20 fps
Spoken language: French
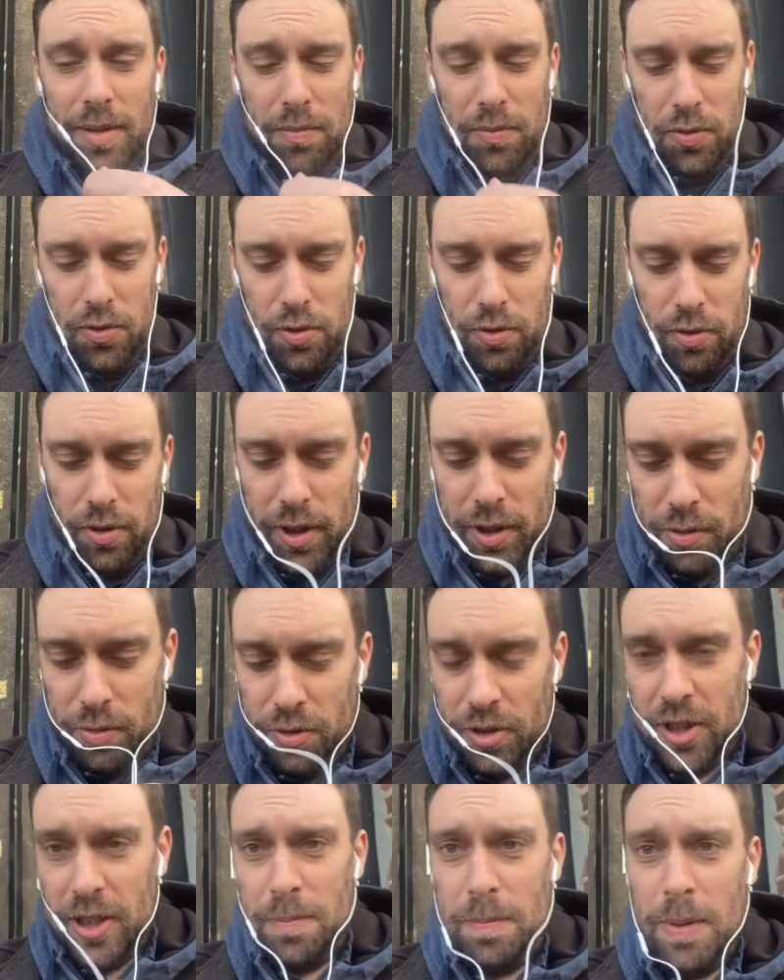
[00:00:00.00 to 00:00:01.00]
Bonjour à tous,
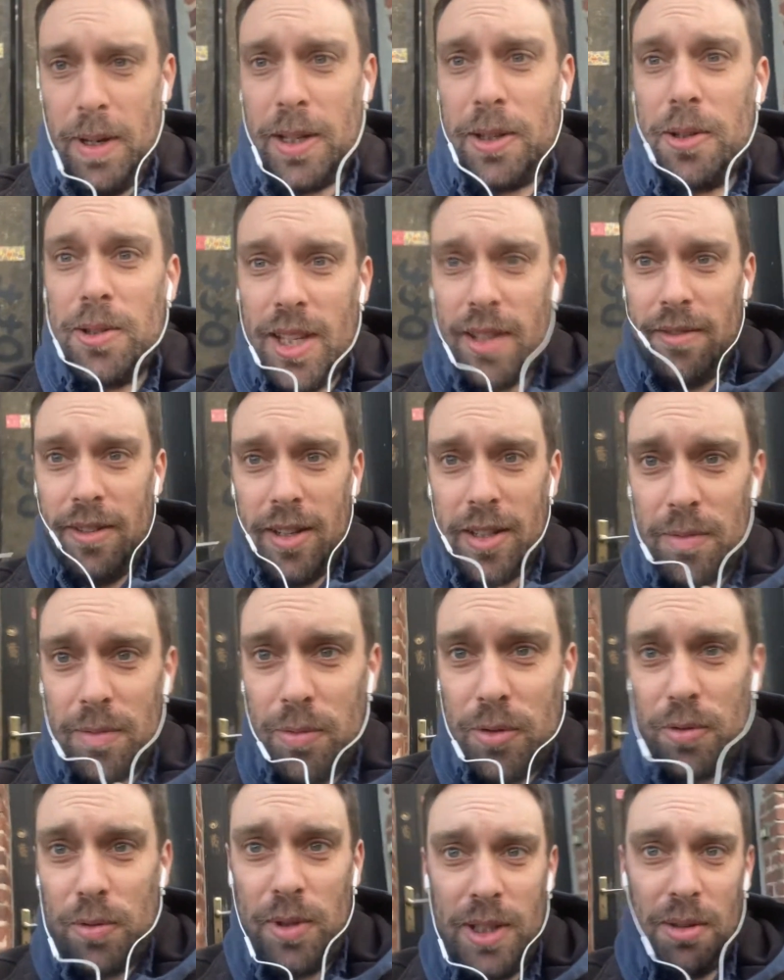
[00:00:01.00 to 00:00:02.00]
j'espère que ça va. Je me
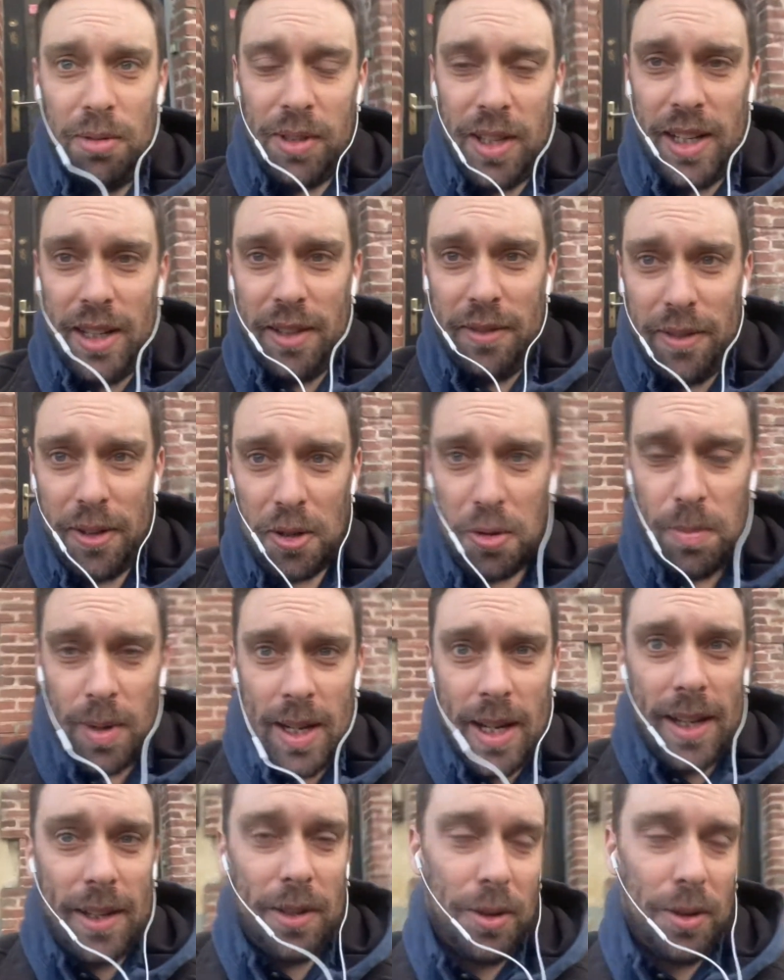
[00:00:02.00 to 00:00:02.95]
suis dit qu'on allait faire une balade